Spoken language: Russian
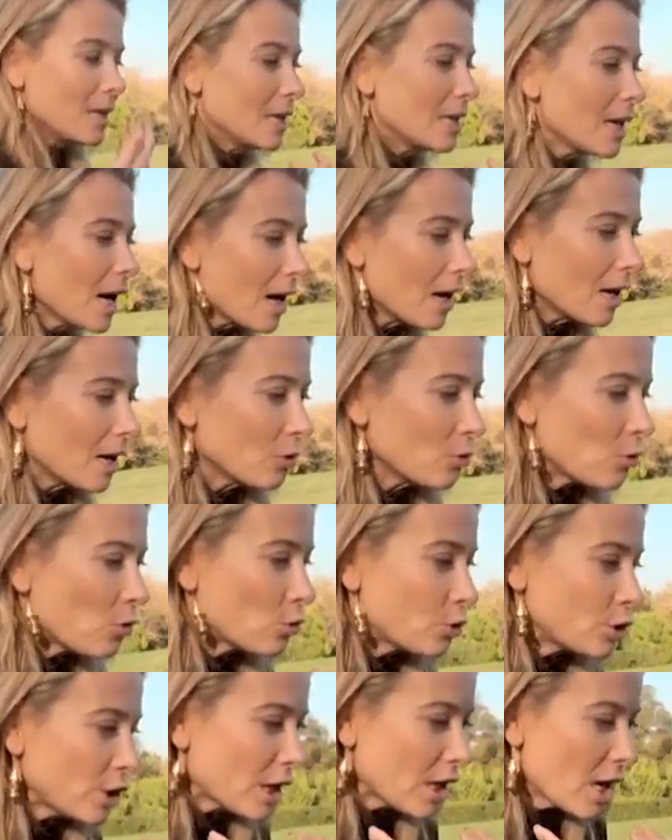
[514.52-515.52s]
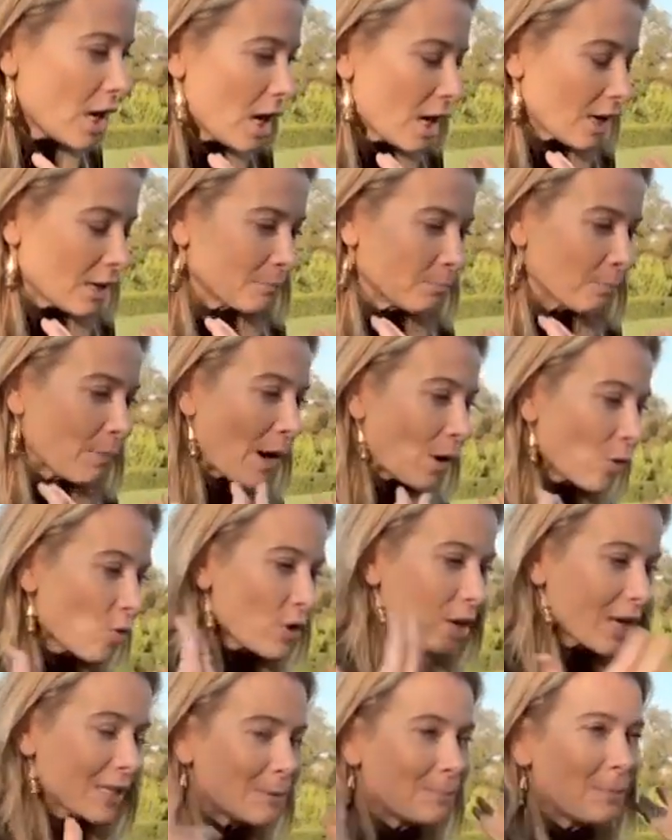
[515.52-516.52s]
и я э, уже
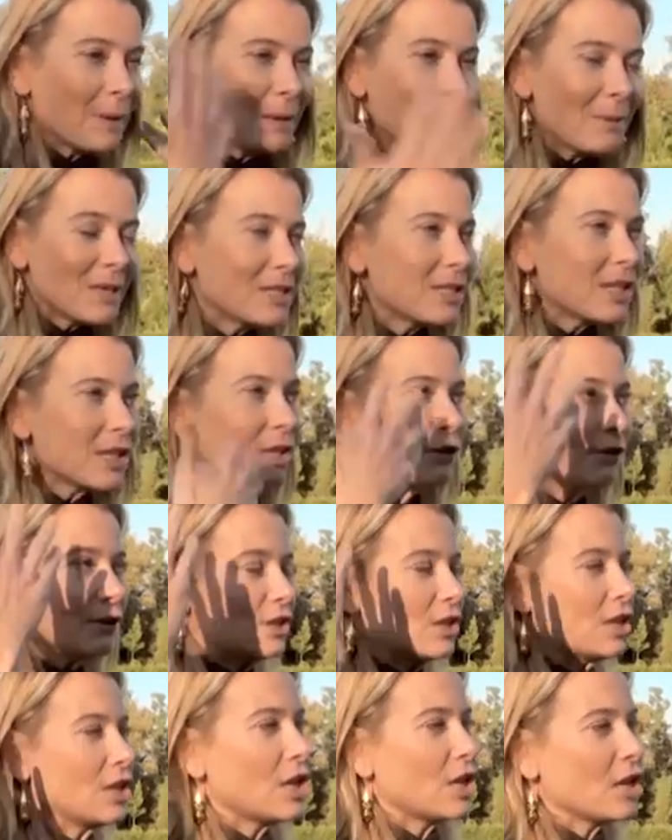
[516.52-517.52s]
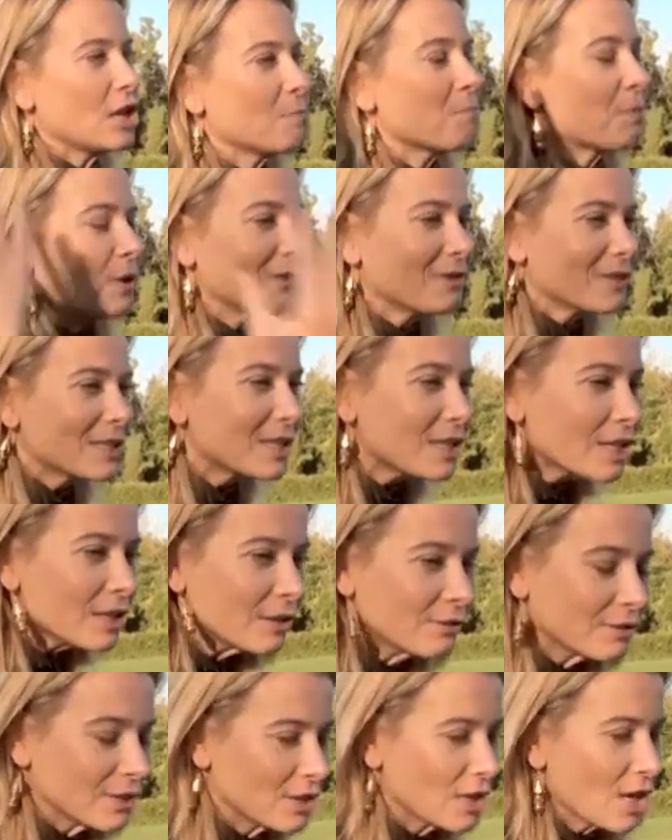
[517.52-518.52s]
могу экспериментировать и
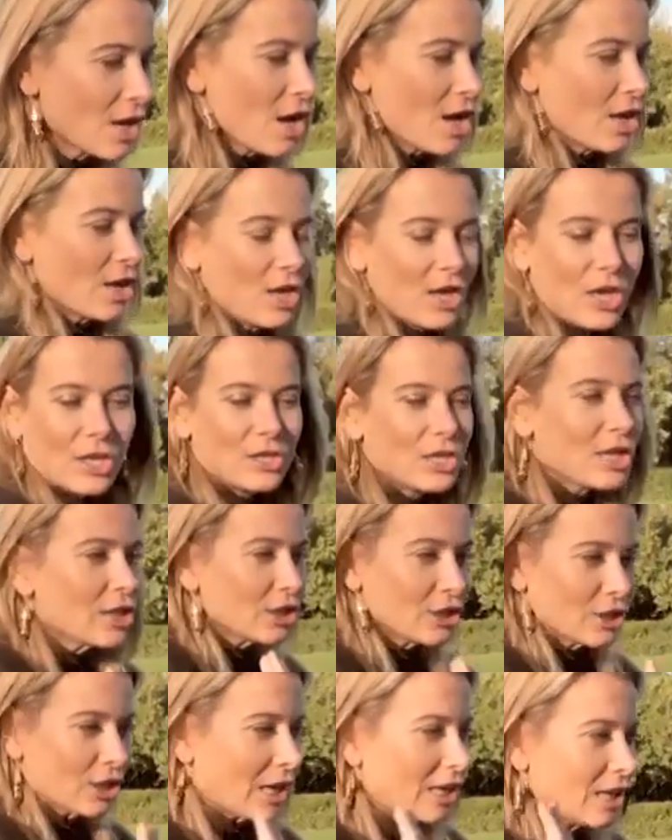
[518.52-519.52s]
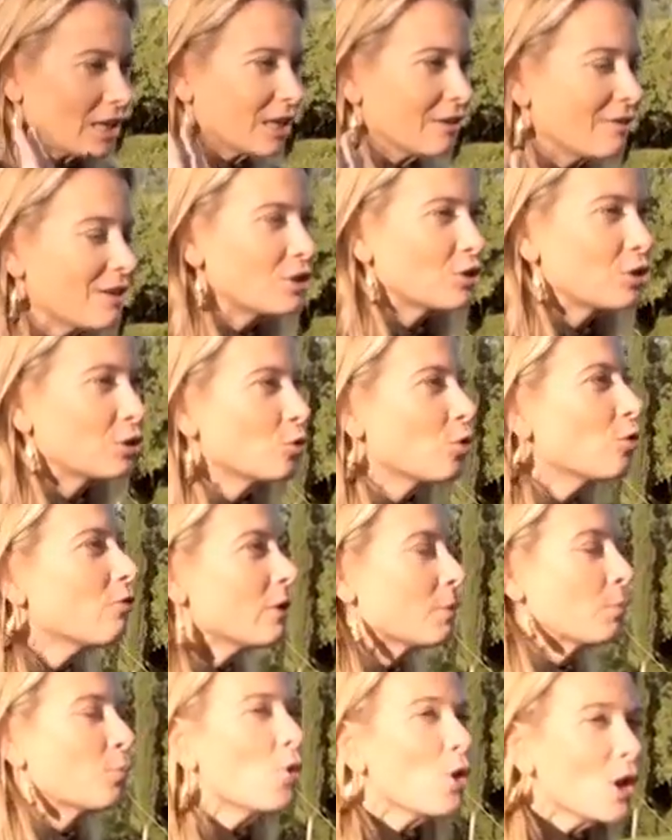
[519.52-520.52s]
импровизировать, и делать какие-то вещи
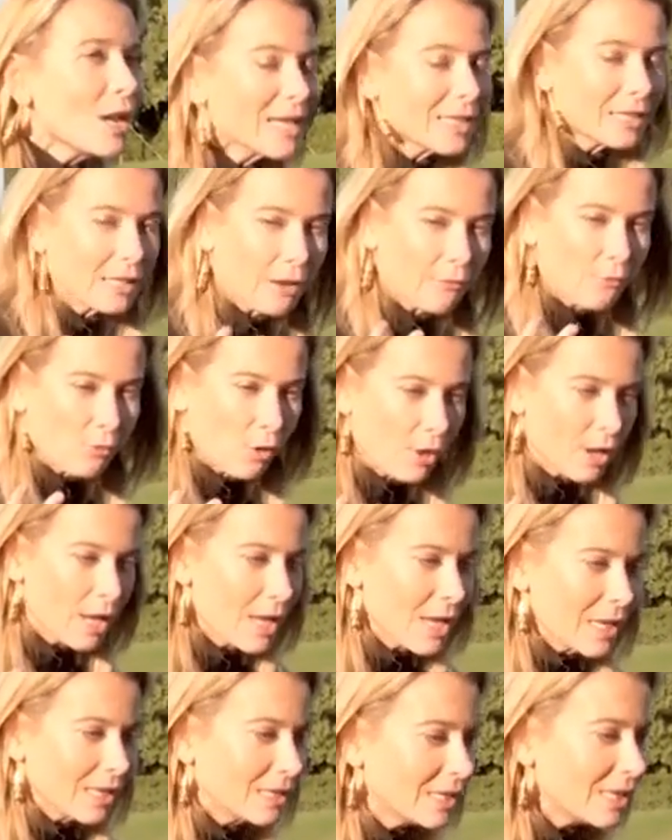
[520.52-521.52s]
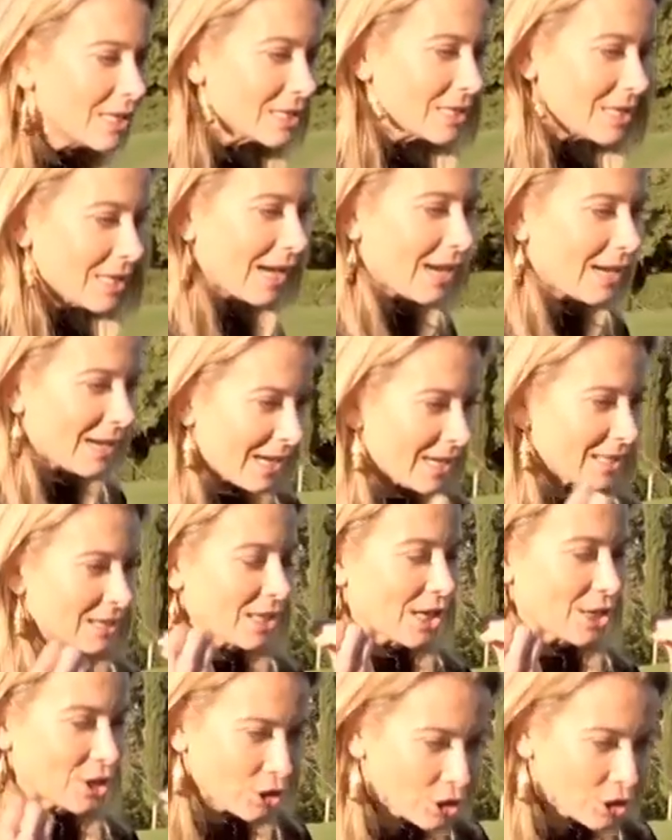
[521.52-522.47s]
новые. Более того, если какая-то